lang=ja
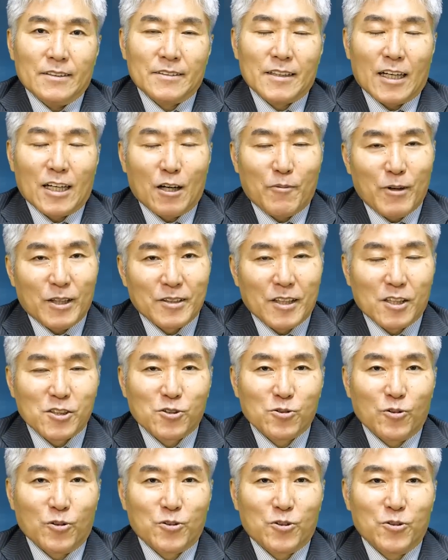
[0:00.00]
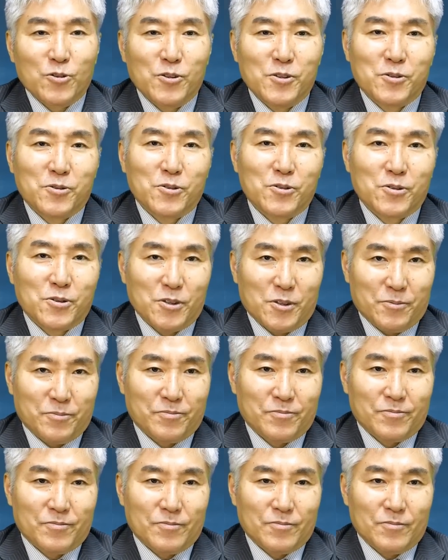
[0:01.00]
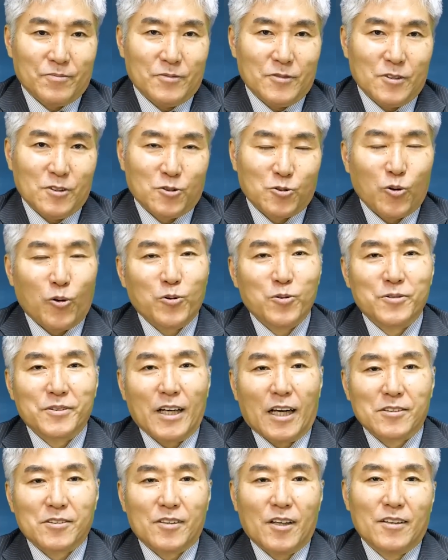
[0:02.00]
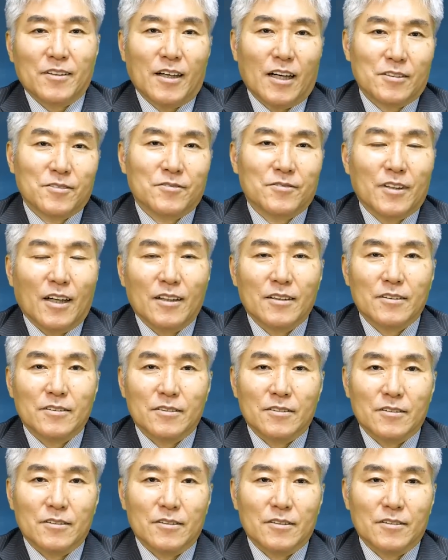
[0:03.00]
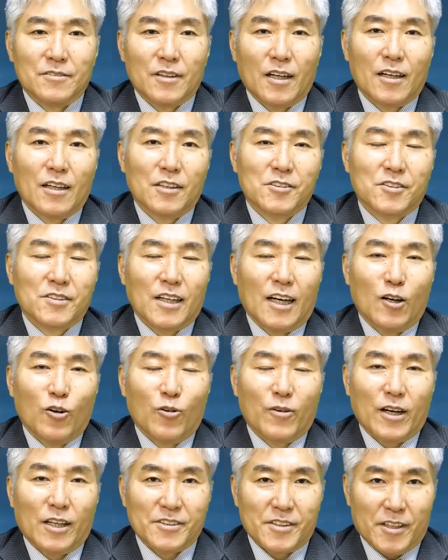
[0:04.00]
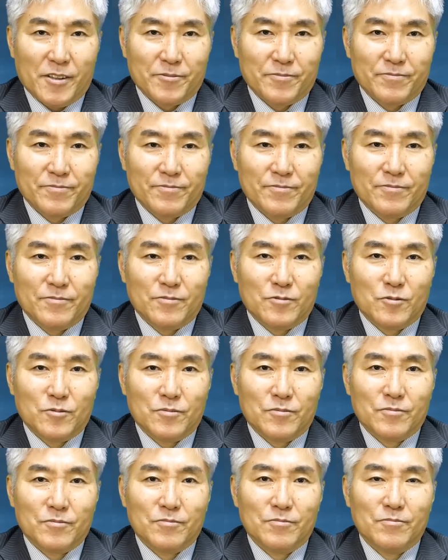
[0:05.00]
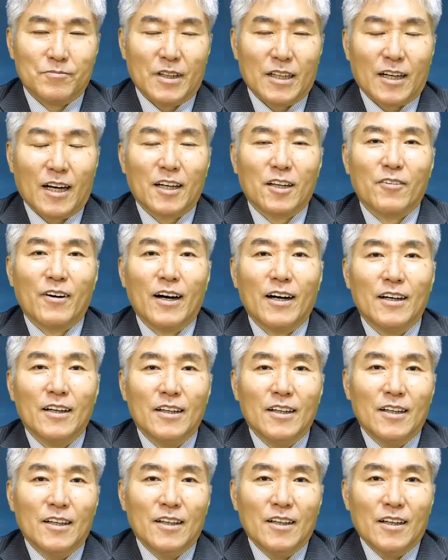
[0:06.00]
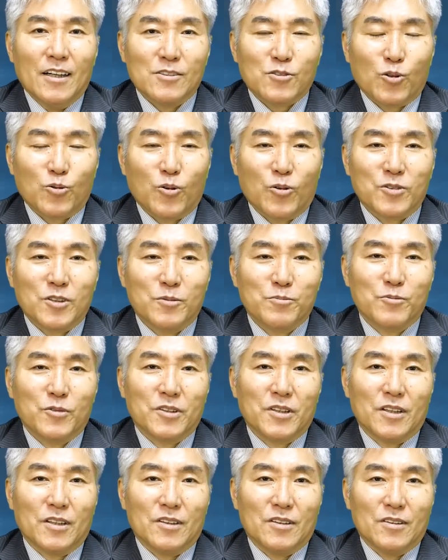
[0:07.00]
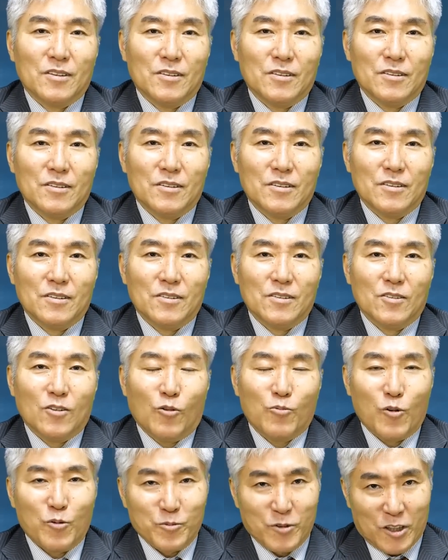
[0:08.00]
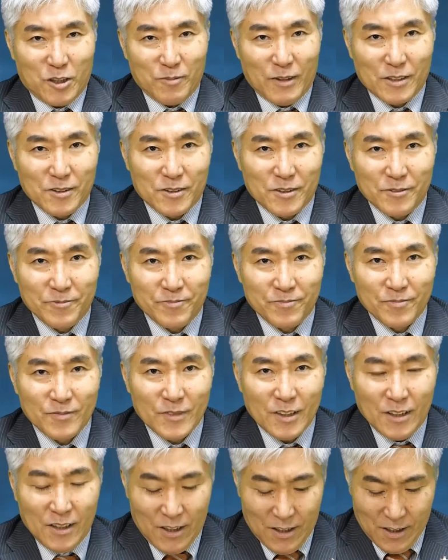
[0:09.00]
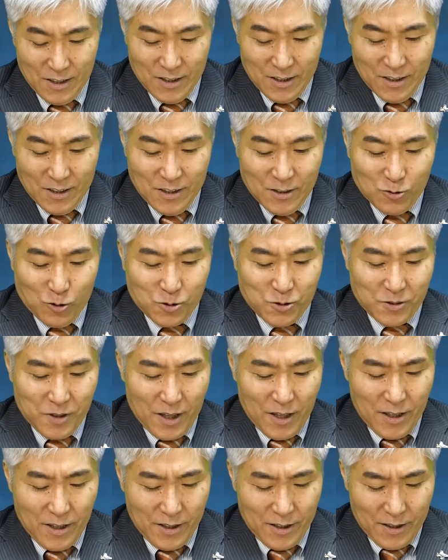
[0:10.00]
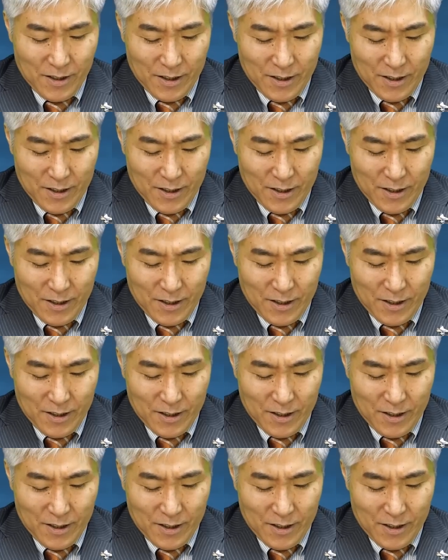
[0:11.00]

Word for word: 仲間たちを救出するそういう作戦があるんだだから力を貸せ、まあ、彼はその任務に赴きますそして